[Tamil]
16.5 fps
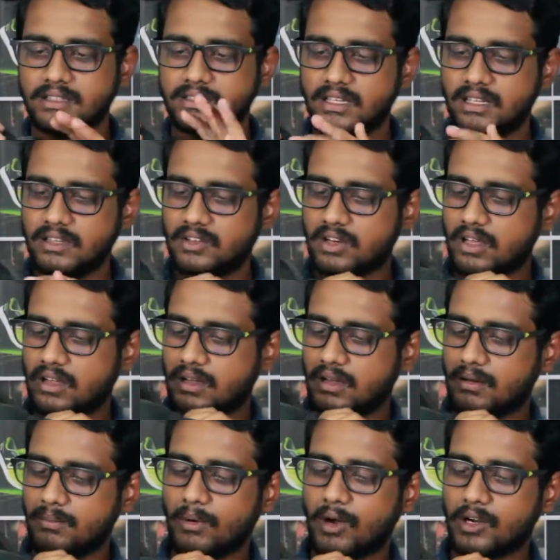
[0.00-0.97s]
தென் இதோட
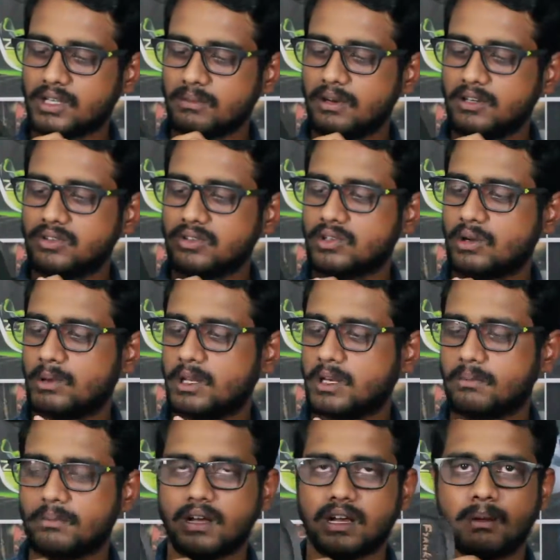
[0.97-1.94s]
பாட்டம் எடுத்துக்கிட்டோம்
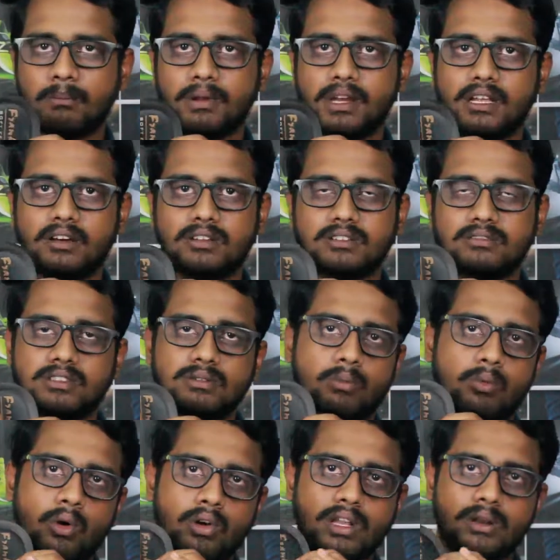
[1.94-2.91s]
அப்படின்னம்னா கம்ப்ளீட்டாக அது வந்து
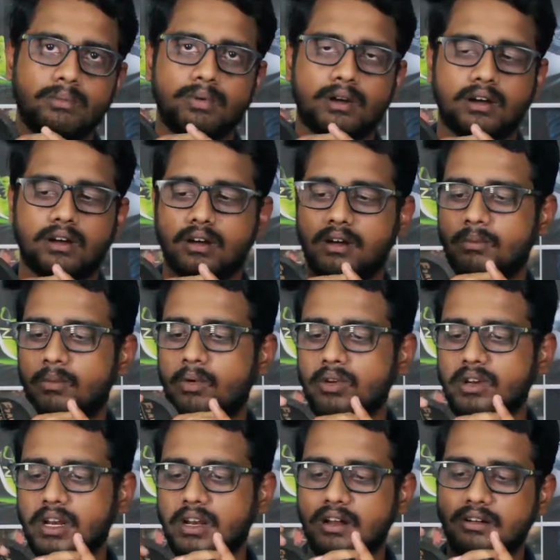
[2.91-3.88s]
மோல்டட்
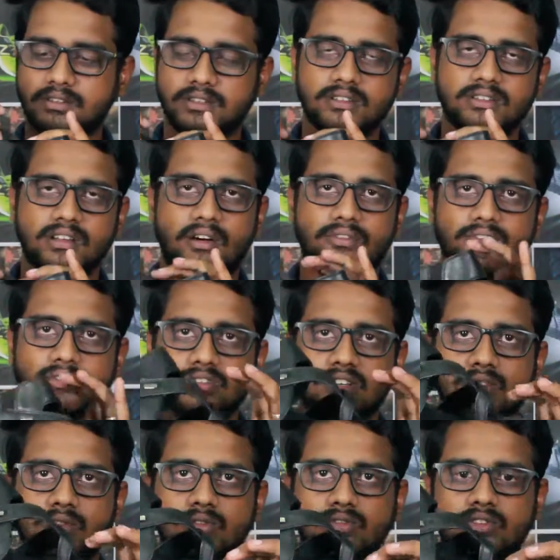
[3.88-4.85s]
மோல்டடில் வந்து சாஃப்ட்
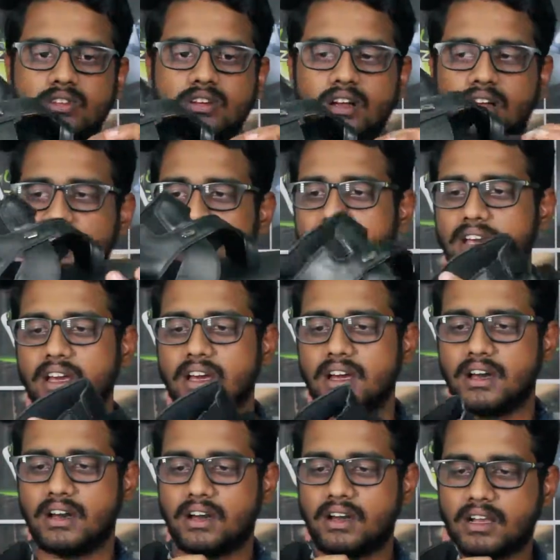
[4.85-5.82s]
குஷன் கொடுத்துருக்காங்க
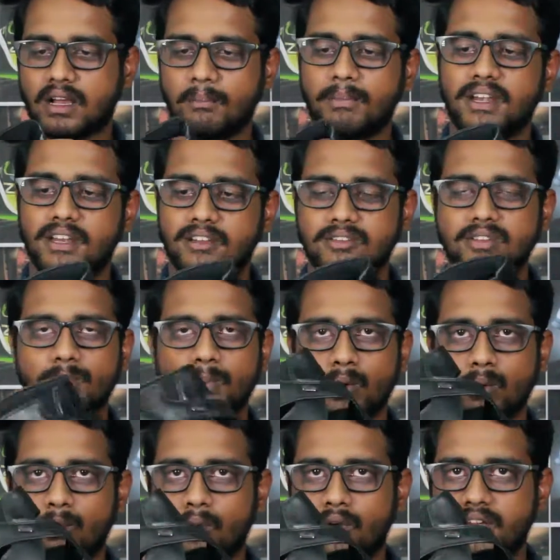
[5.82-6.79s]
கம்ப்ளீட்டாக வந்து
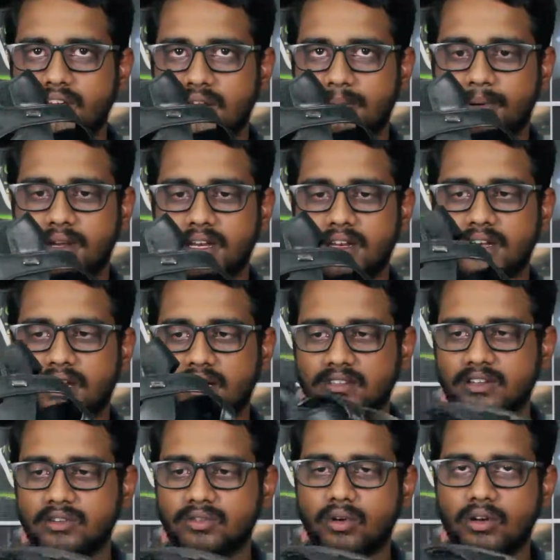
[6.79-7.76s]
பியூ மோல்டிங்கில் பண்ணியிருக்காங்க
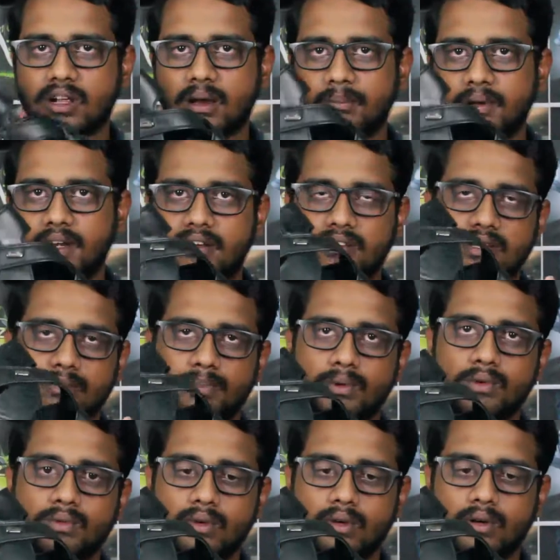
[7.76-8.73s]
இதோட சோல் கம்ப்ளீட்டாக வந்து
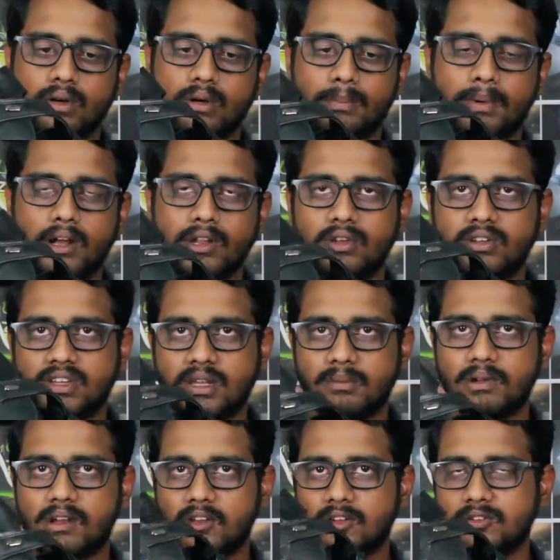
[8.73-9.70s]
பியூ
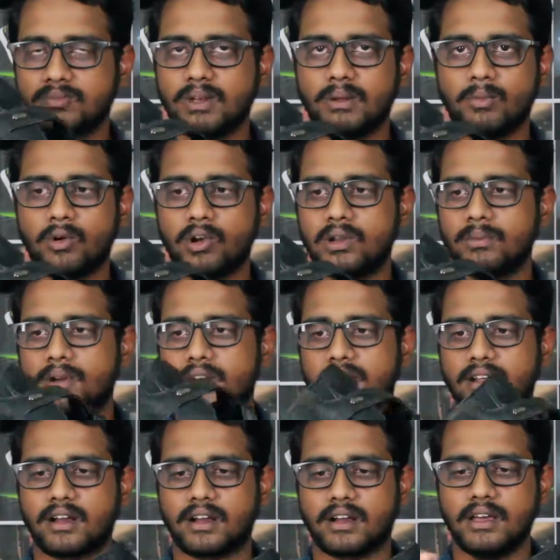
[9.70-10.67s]
பாலியூரித்தேன் மெட்டீரியல் யூஸ் பண்ணி மோல்டு
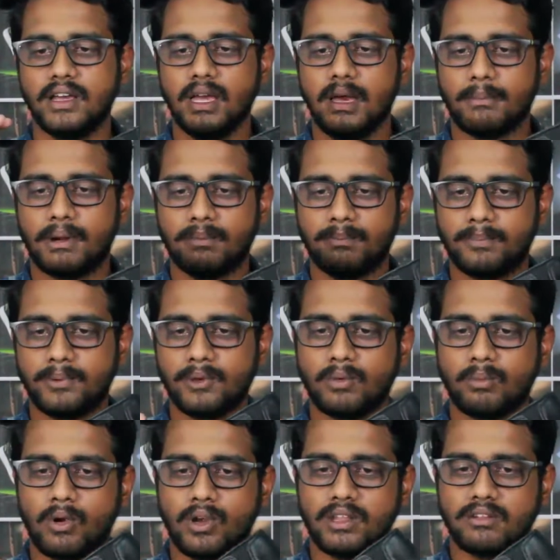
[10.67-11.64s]
பண்ணியிருக்காங்க பட் பியூ
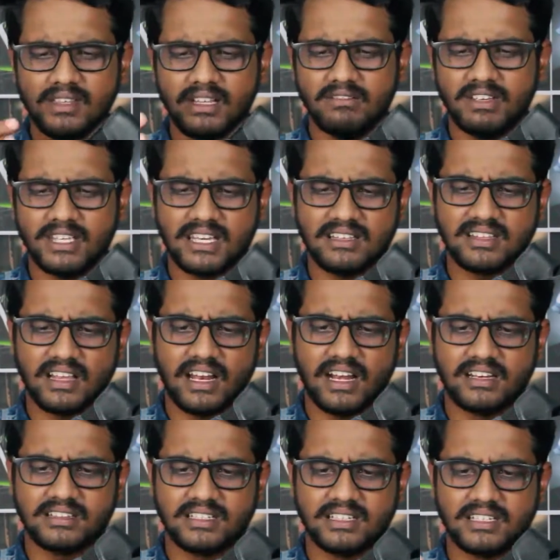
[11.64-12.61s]
மோல்டிங்
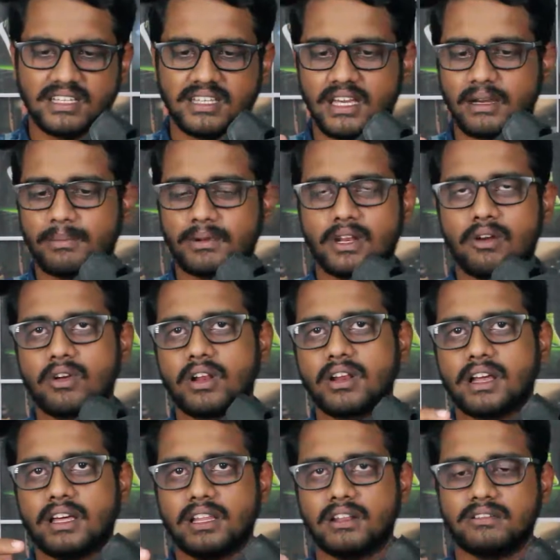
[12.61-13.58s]
விகேசியெல்லாம் எடுத்துக்கிட்டிங்க அப்படின்னா
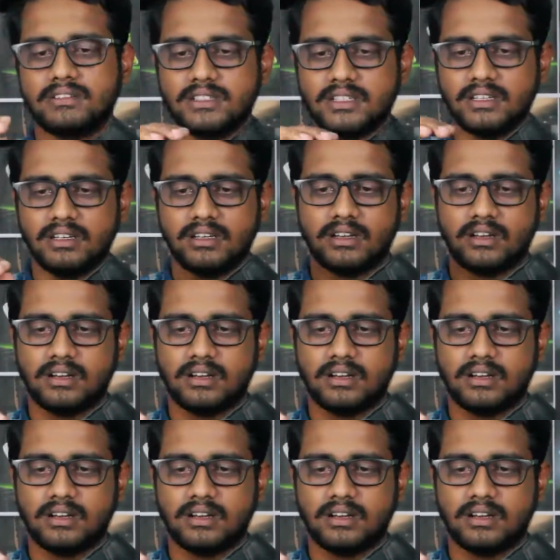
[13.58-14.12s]
உங்களுக்கு அதில் வந்து